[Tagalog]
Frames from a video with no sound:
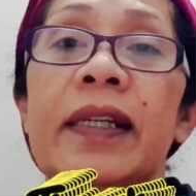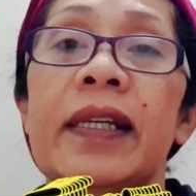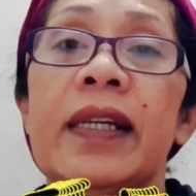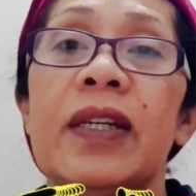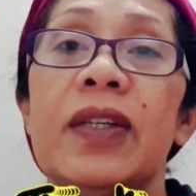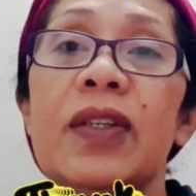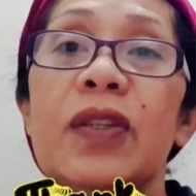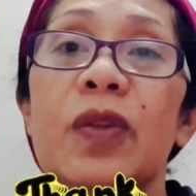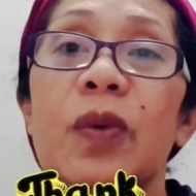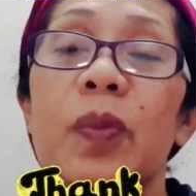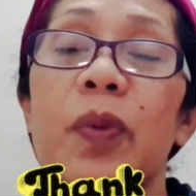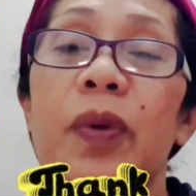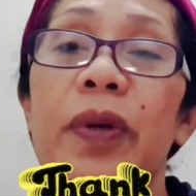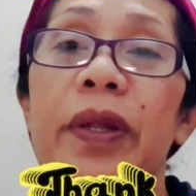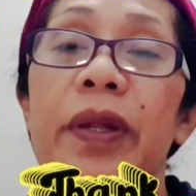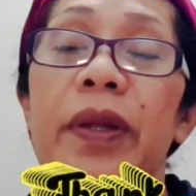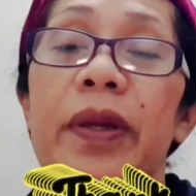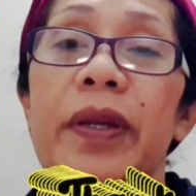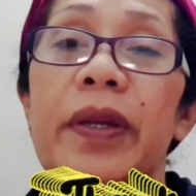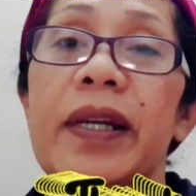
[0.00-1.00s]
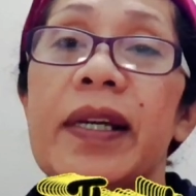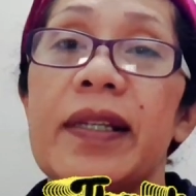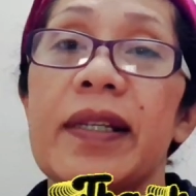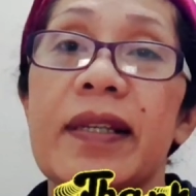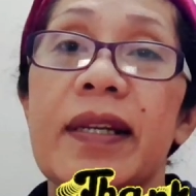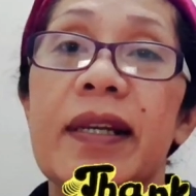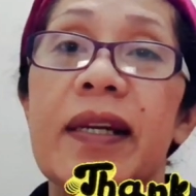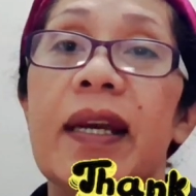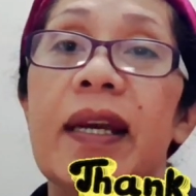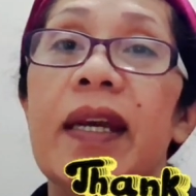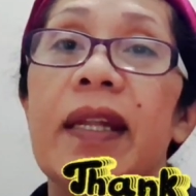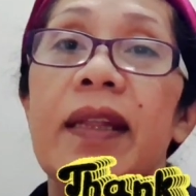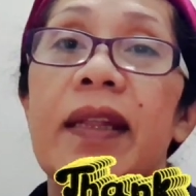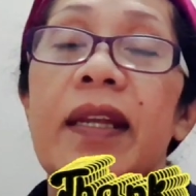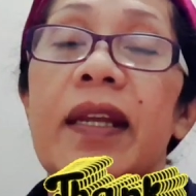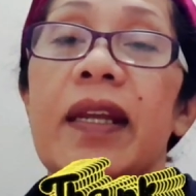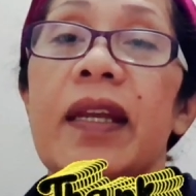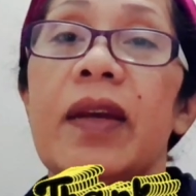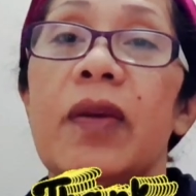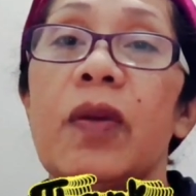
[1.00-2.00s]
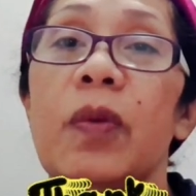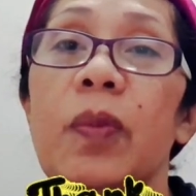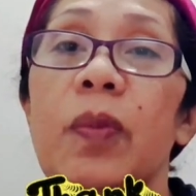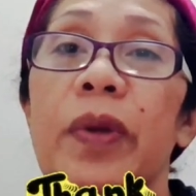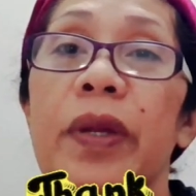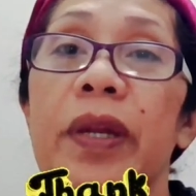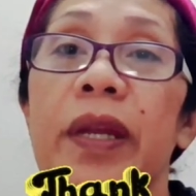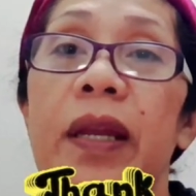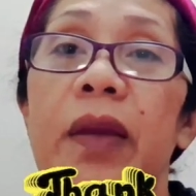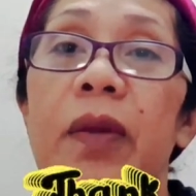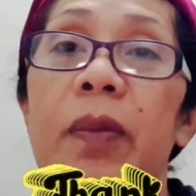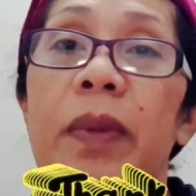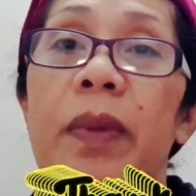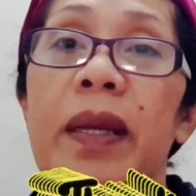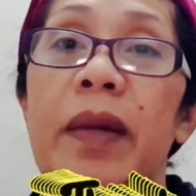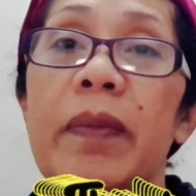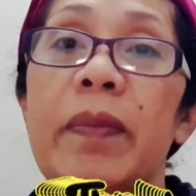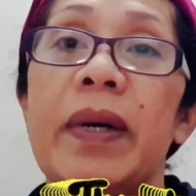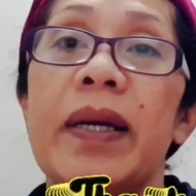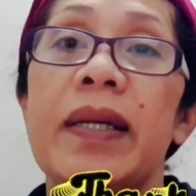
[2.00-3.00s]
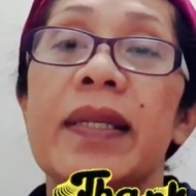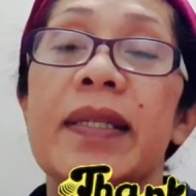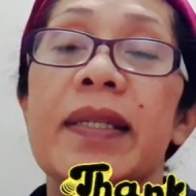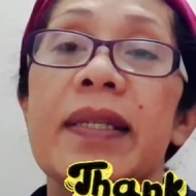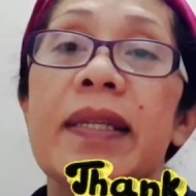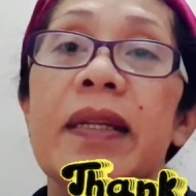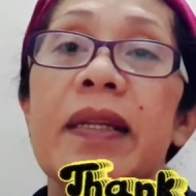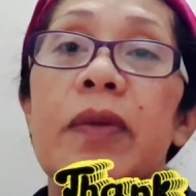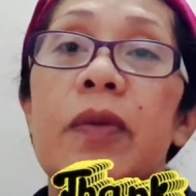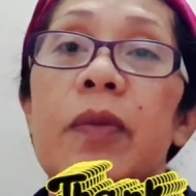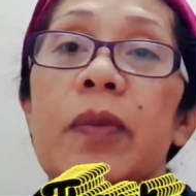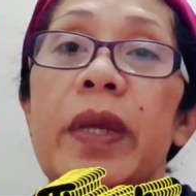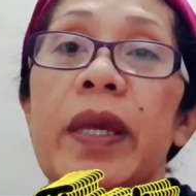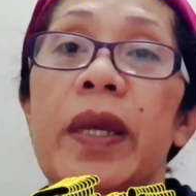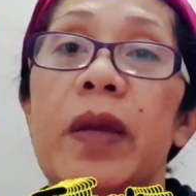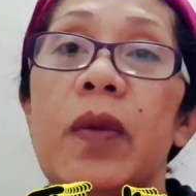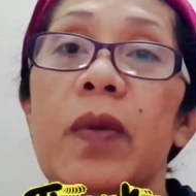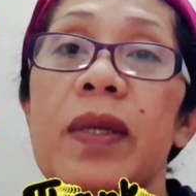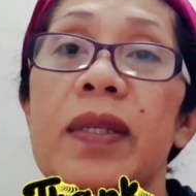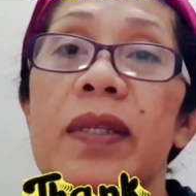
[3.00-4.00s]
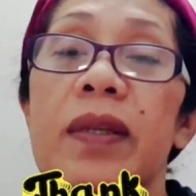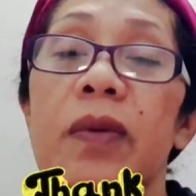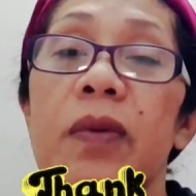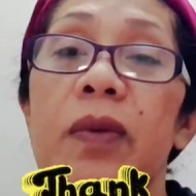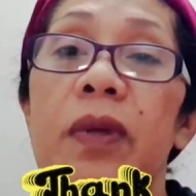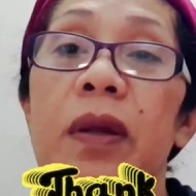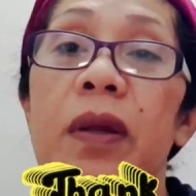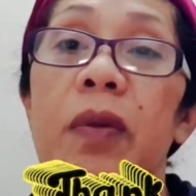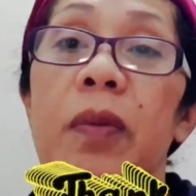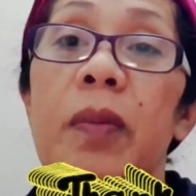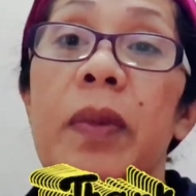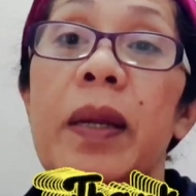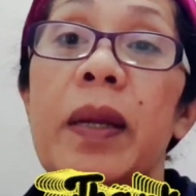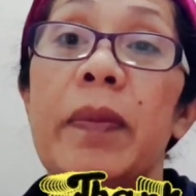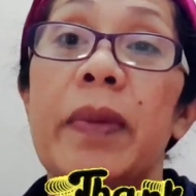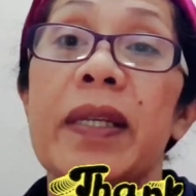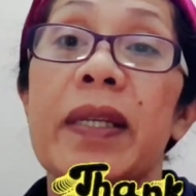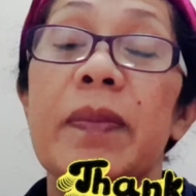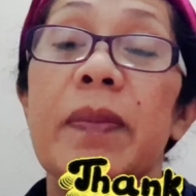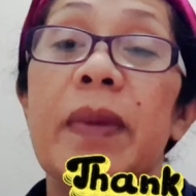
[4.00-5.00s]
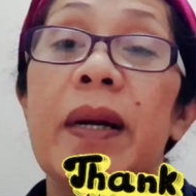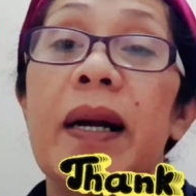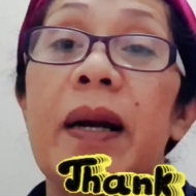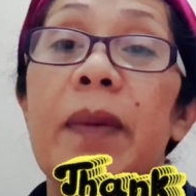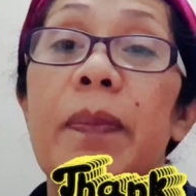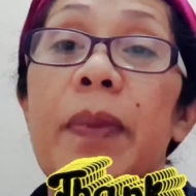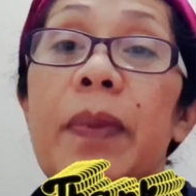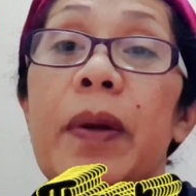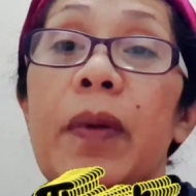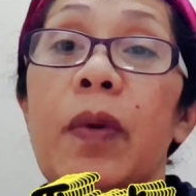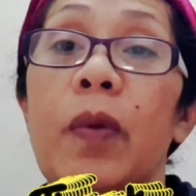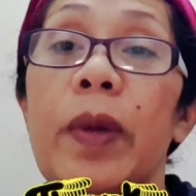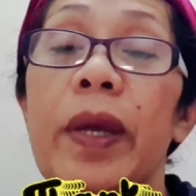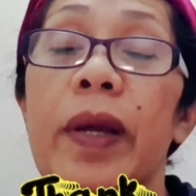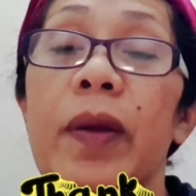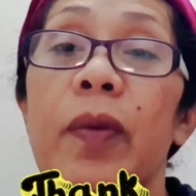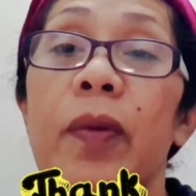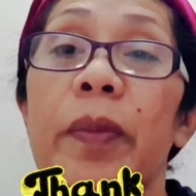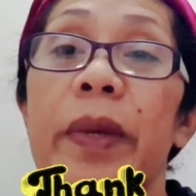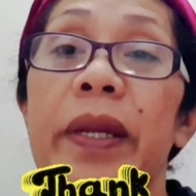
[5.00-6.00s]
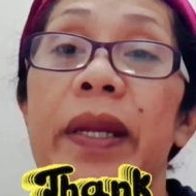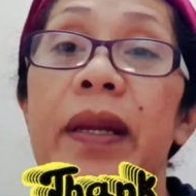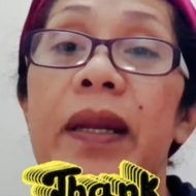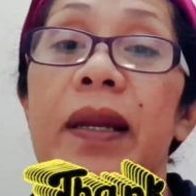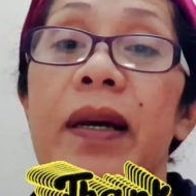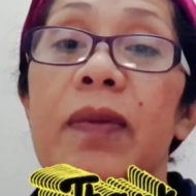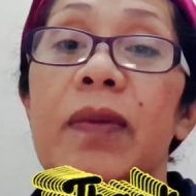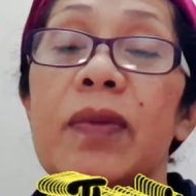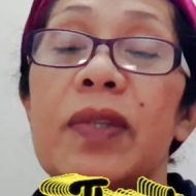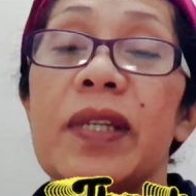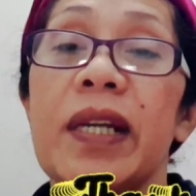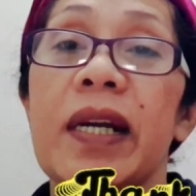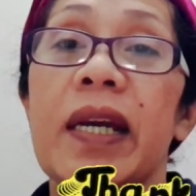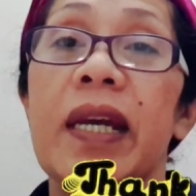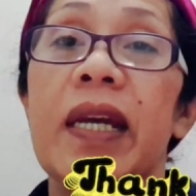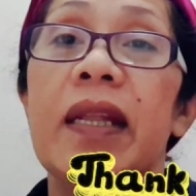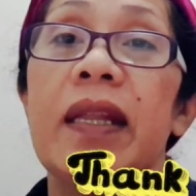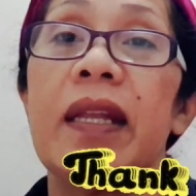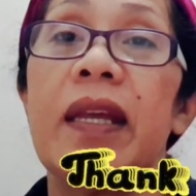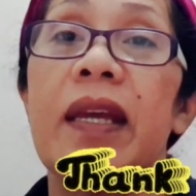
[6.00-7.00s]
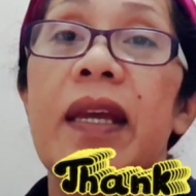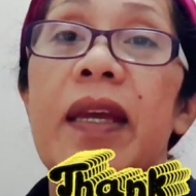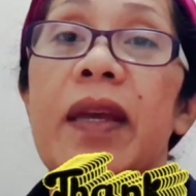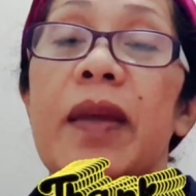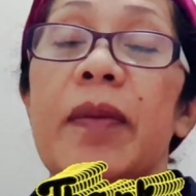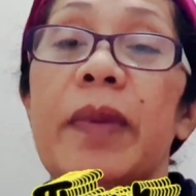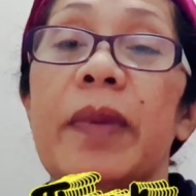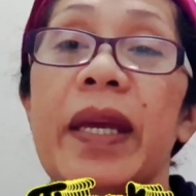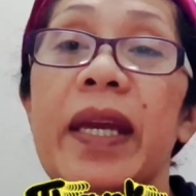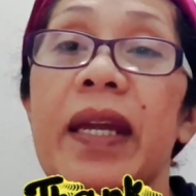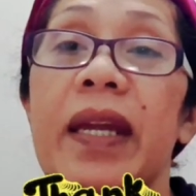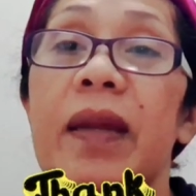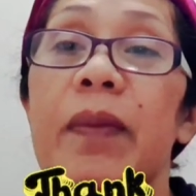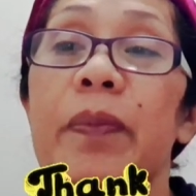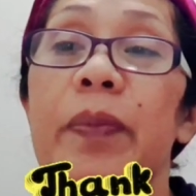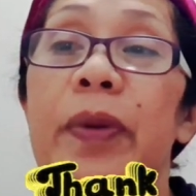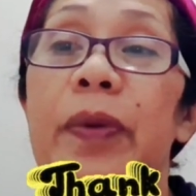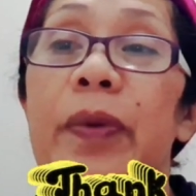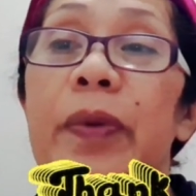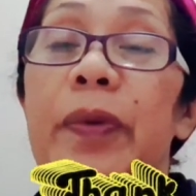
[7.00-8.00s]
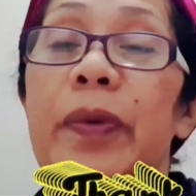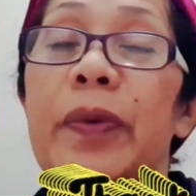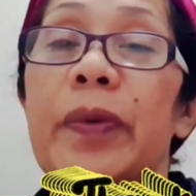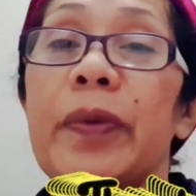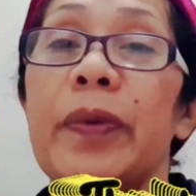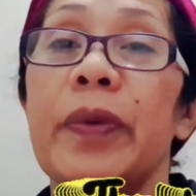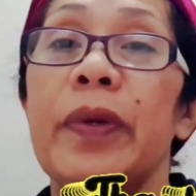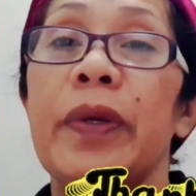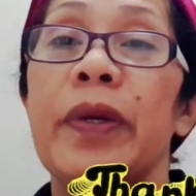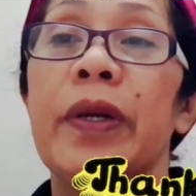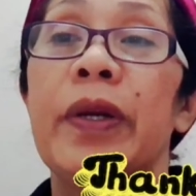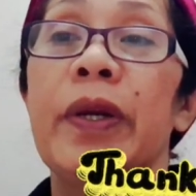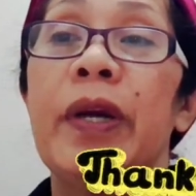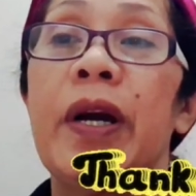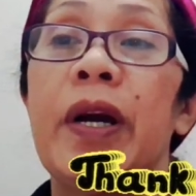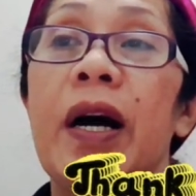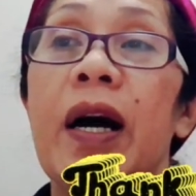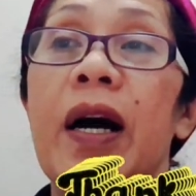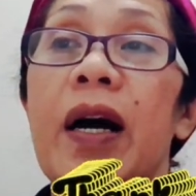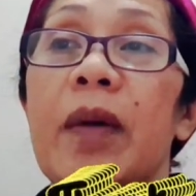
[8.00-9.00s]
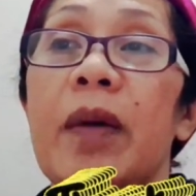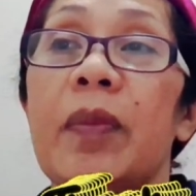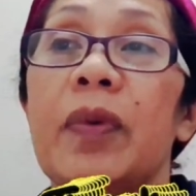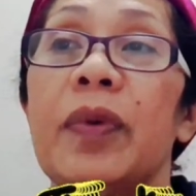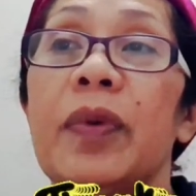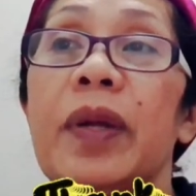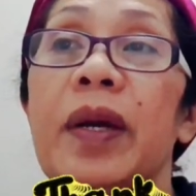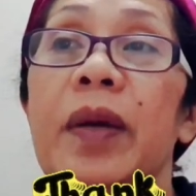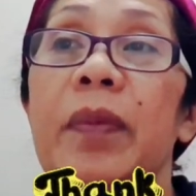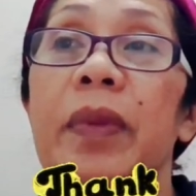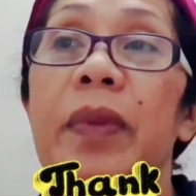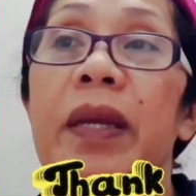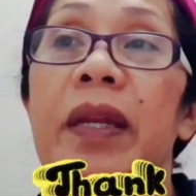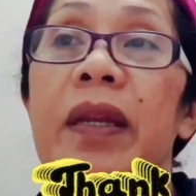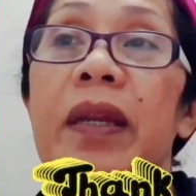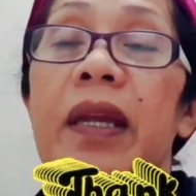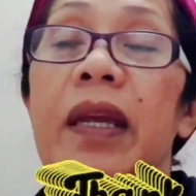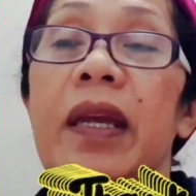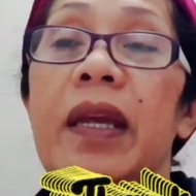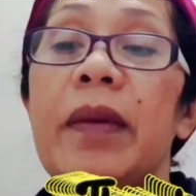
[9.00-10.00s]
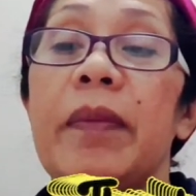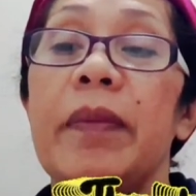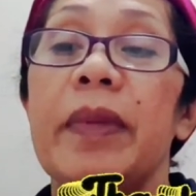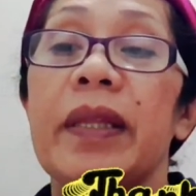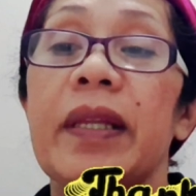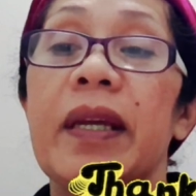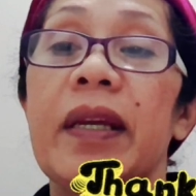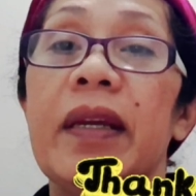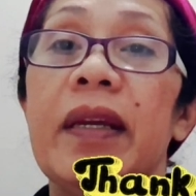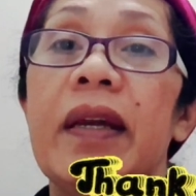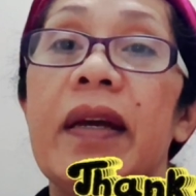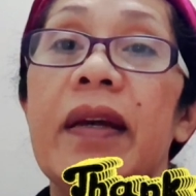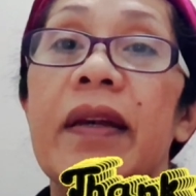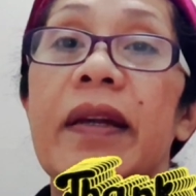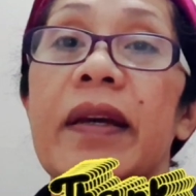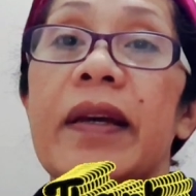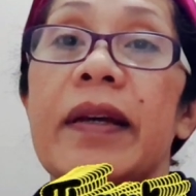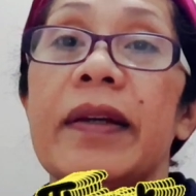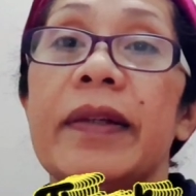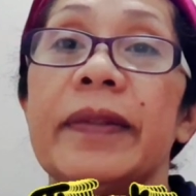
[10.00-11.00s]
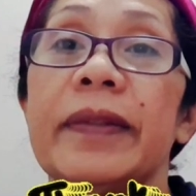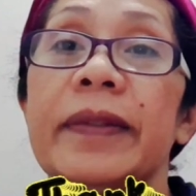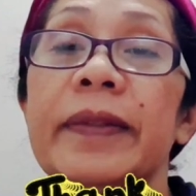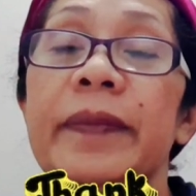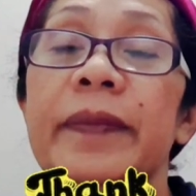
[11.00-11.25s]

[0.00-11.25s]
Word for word: So, po, nagkasakit, hindi ko pwede lumalabas umiiwas ako na lumalabas baka pag uwi ko may dala akong sakit eh mahirap yung amo namin eh matanda na